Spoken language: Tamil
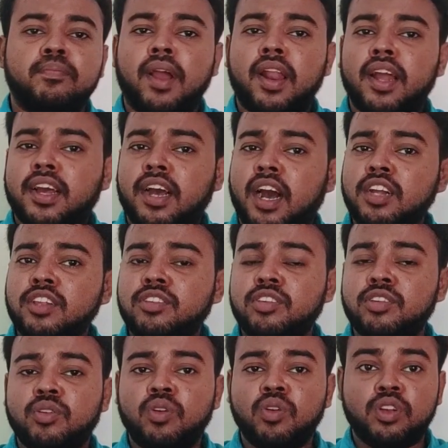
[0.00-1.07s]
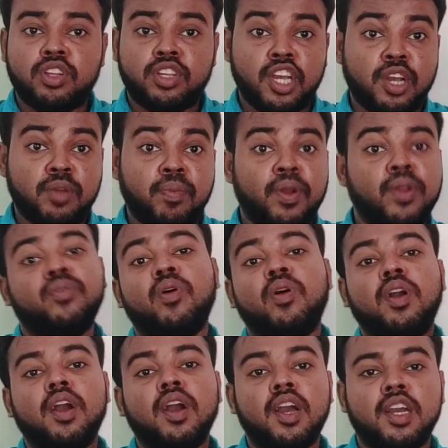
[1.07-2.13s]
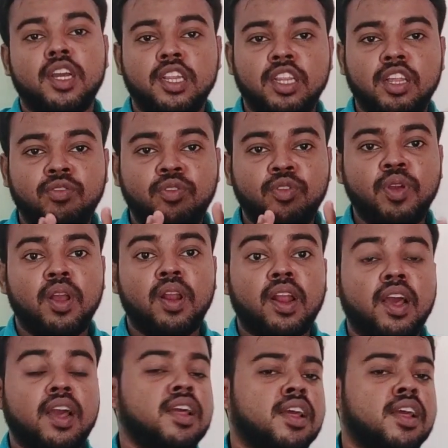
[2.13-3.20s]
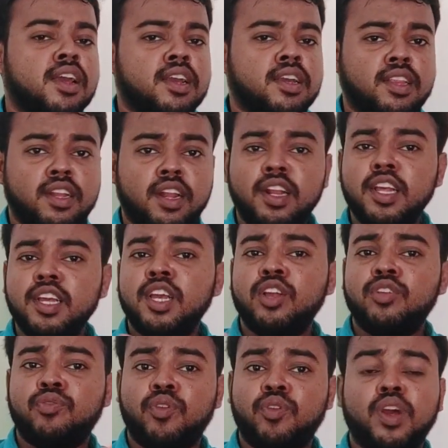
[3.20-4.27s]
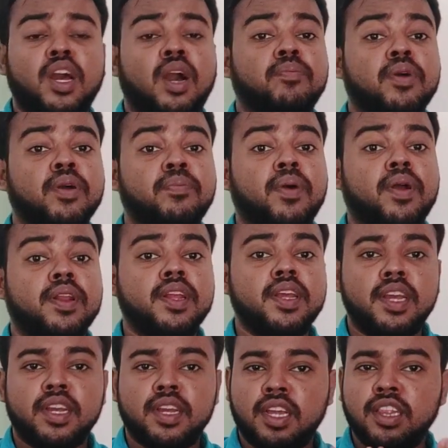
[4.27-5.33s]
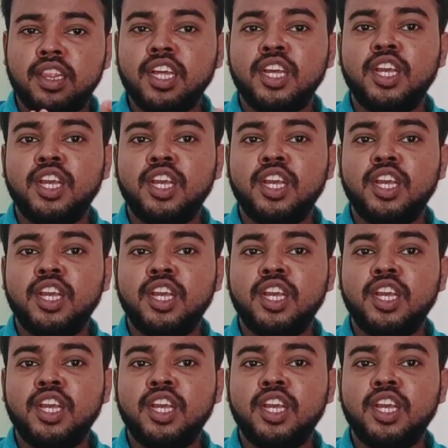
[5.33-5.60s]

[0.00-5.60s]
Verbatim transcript: மேலே காட்சி இருக்கும் செக் பண்ணிக்கோங்க இந்த வீடியோவில் இந்த ரெண்டு இயர்ஃபோனை கம்பேர் பண்ணி எந்த